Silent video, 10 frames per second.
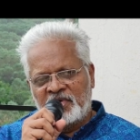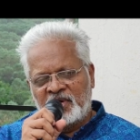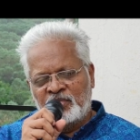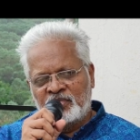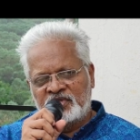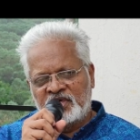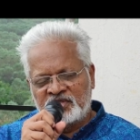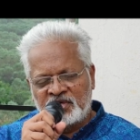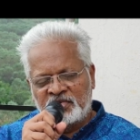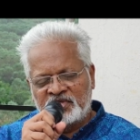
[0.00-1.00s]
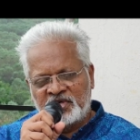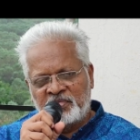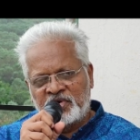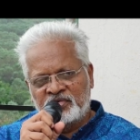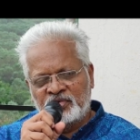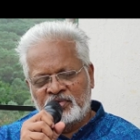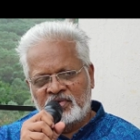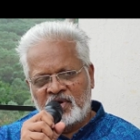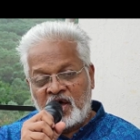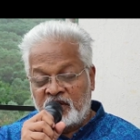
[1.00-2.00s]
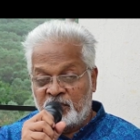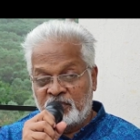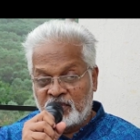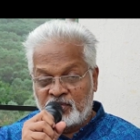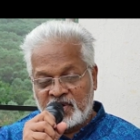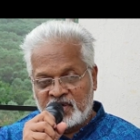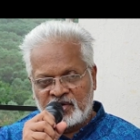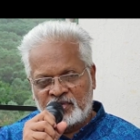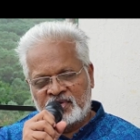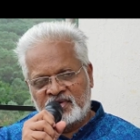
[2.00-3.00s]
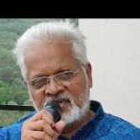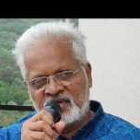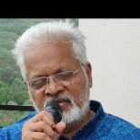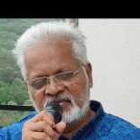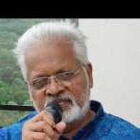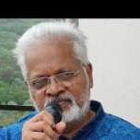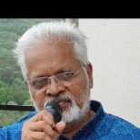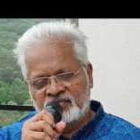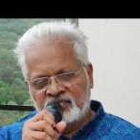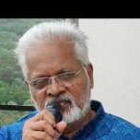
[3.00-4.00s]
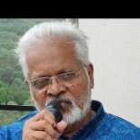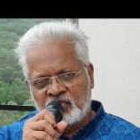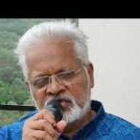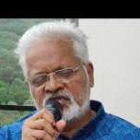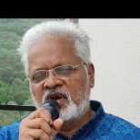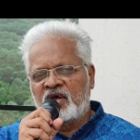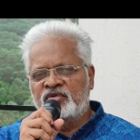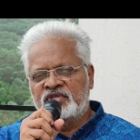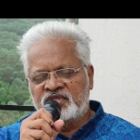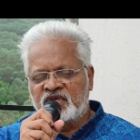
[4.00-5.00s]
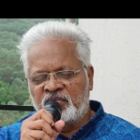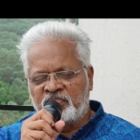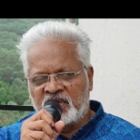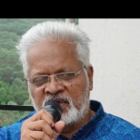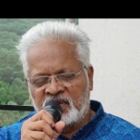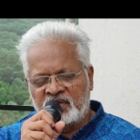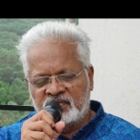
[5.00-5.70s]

మనము తర్జన భర్జన పడుతూ ఆర్గ్యుమెంట్లు కూడా ఎంటర్ అవుతాం కదా ఒకసారి ఆలోచించారు ఎప్పుడైనా